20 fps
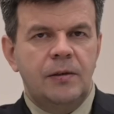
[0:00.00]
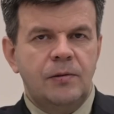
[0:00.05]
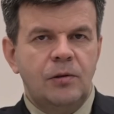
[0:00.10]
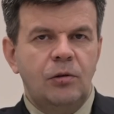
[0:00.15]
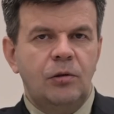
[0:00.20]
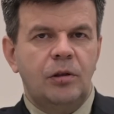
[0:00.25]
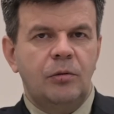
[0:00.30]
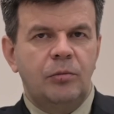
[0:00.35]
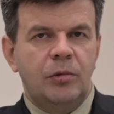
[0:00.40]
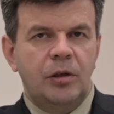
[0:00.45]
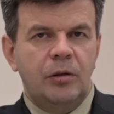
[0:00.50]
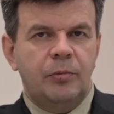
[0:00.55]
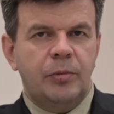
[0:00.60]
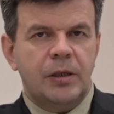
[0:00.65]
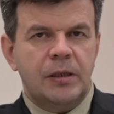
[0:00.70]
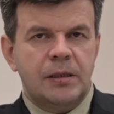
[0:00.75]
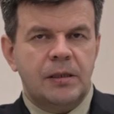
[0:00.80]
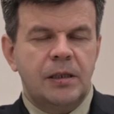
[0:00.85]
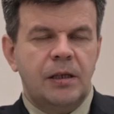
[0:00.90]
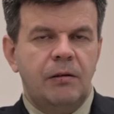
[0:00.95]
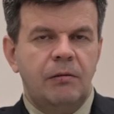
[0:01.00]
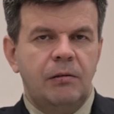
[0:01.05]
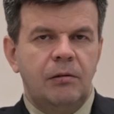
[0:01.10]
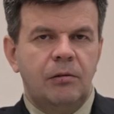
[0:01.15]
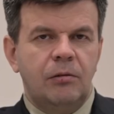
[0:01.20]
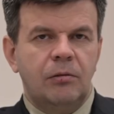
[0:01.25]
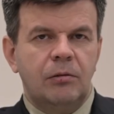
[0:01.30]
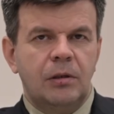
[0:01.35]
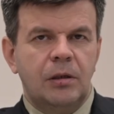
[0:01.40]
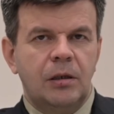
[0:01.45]
И все это было
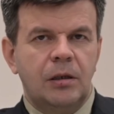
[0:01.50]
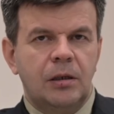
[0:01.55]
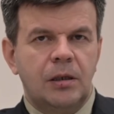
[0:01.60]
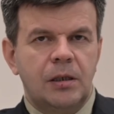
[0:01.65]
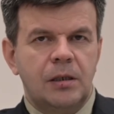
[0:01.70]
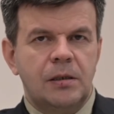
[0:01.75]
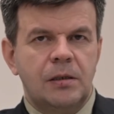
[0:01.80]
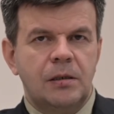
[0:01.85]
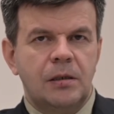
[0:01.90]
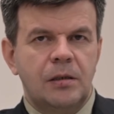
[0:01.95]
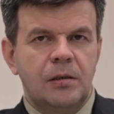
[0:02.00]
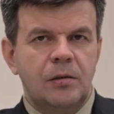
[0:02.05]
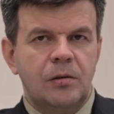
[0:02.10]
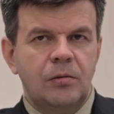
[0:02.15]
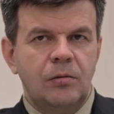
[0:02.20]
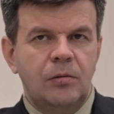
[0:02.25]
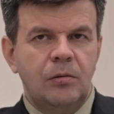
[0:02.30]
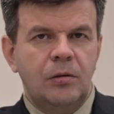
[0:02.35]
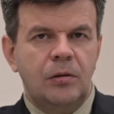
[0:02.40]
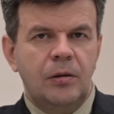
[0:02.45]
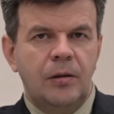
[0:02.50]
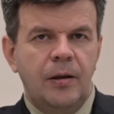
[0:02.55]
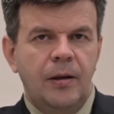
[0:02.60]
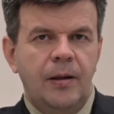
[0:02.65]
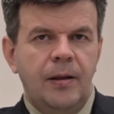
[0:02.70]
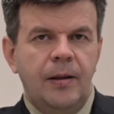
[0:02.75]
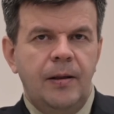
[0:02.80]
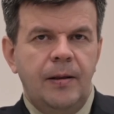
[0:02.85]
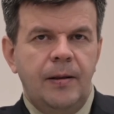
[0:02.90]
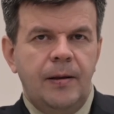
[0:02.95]
представлено как раз на суд –
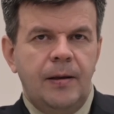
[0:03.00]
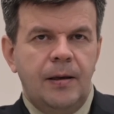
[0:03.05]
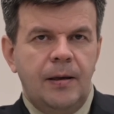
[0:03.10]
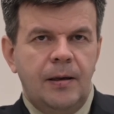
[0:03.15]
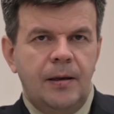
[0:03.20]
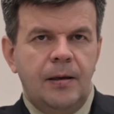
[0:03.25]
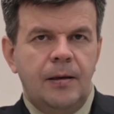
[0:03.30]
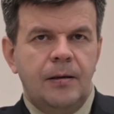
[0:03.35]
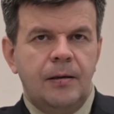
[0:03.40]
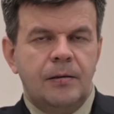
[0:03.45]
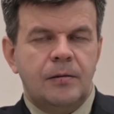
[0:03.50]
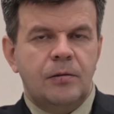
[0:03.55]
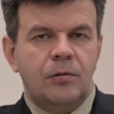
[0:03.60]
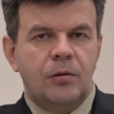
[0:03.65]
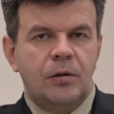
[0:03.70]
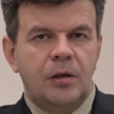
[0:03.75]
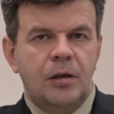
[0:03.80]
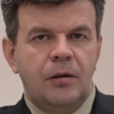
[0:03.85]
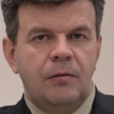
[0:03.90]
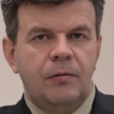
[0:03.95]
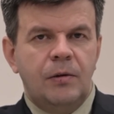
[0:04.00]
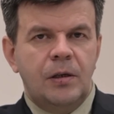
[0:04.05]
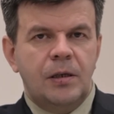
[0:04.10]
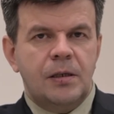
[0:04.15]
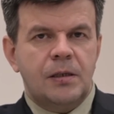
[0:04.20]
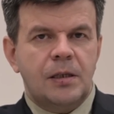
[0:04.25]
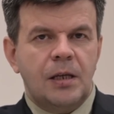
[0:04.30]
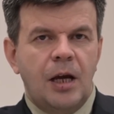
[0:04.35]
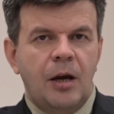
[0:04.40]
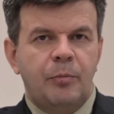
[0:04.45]
и судья
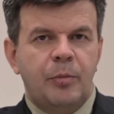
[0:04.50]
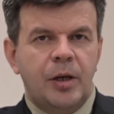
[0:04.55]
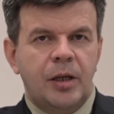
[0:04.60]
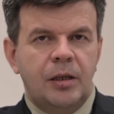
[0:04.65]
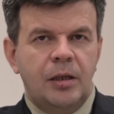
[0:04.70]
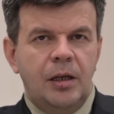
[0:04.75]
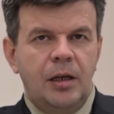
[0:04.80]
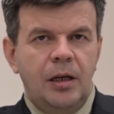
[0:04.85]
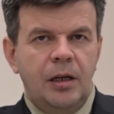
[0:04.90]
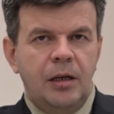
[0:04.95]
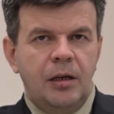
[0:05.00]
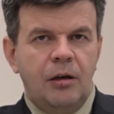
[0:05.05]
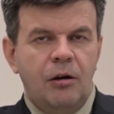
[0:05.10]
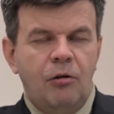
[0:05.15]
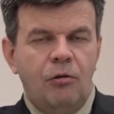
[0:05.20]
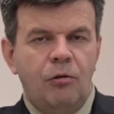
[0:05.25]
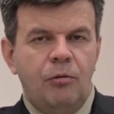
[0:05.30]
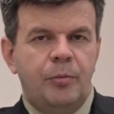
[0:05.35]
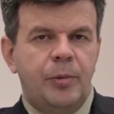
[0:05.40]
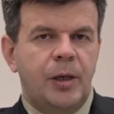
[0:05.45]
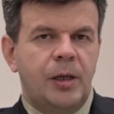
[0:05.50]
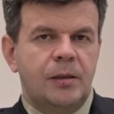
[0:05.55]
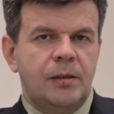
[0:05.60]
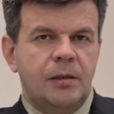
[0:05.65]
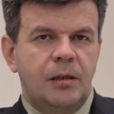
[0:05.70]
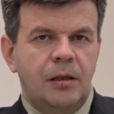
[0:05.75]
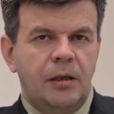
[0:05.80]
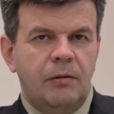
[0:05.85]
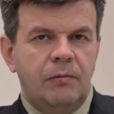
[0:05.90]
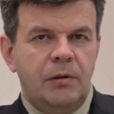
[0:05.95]
вынес определение о
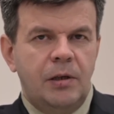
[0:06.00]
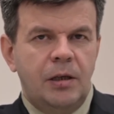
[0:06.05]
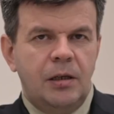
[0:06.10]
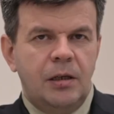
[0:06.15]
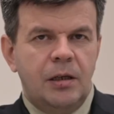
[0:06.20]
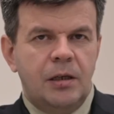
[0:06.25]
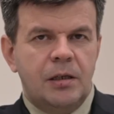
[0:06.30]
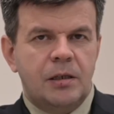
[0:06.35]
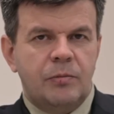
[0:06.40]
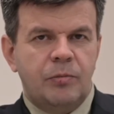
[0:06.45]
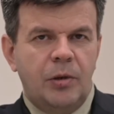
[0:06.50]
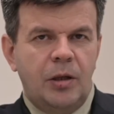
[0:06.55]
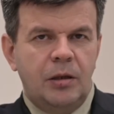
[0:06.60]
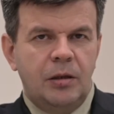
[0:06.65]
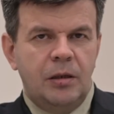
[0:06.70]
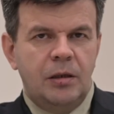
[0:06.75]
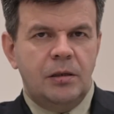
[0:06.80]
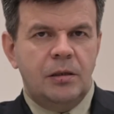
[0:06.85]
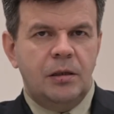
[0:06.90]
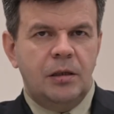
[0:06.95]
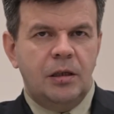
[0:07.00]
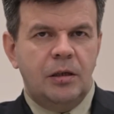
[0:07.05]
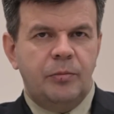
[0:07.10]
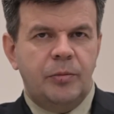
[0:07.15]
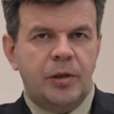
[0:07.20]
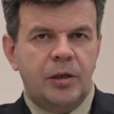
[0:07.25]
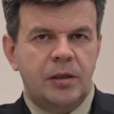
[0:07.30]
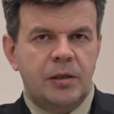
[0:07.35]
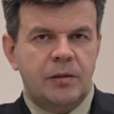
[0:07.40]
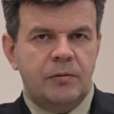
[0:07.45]
приостановлении исполнительных
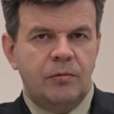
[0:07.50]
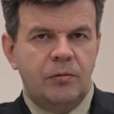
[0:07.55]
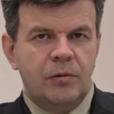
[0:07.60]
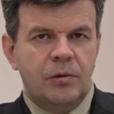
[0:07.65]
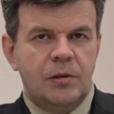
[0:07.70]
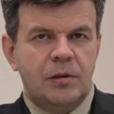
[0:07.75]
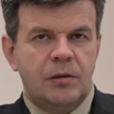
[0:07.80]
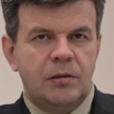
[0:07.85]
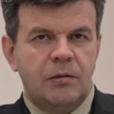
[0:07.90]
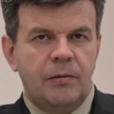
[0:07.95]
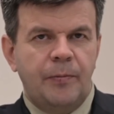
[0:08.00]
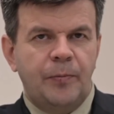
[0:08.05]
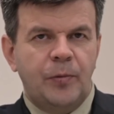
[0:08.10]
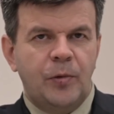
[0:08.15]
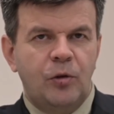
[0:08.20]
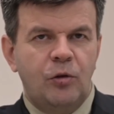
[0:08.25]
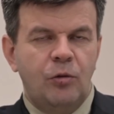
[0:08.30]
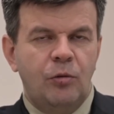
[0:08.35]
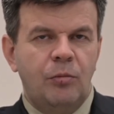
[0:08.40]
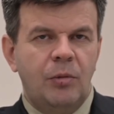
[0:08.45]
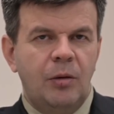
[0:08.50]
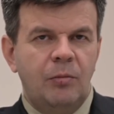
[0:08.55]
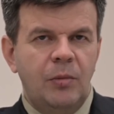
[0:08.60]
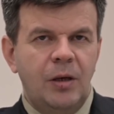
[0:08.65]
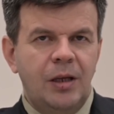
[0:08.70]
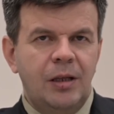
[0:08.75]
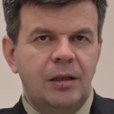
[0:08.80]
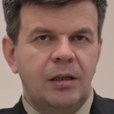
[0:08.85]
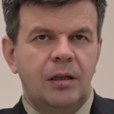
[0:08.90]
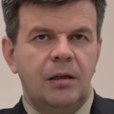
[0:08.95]
производств до
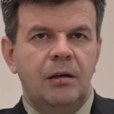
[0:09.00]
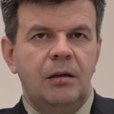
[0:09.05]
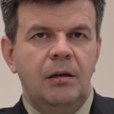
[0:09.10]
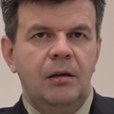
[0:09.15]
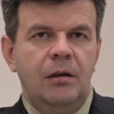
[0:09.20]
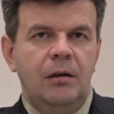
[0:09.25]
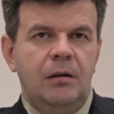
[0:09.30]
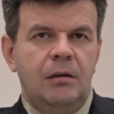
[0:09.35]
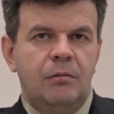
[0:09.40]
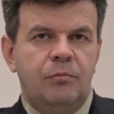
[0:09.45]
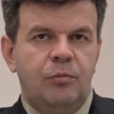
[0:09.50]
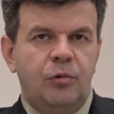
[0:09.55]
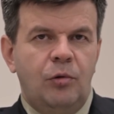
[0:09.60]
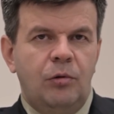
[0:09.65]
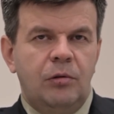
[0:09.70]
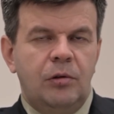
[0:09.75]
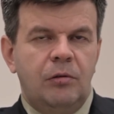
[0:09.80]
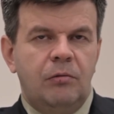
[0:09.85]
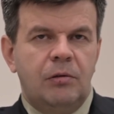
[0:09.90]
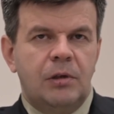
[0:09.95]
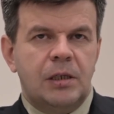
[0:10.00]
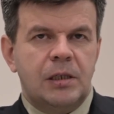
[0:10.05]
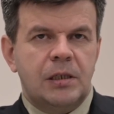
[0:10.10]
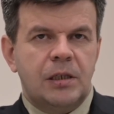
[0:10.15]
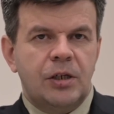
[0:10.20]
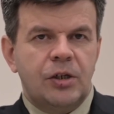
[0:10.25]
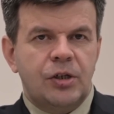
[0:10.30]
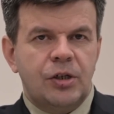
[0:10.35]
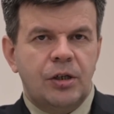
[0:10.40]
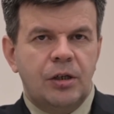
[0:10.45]
момента полного
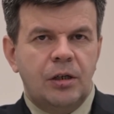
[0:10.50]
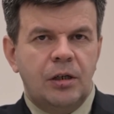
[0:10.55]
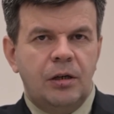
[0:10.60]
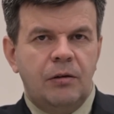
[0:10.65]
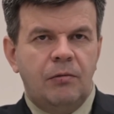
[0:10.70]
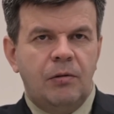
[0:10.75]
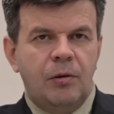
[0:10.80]
разрешения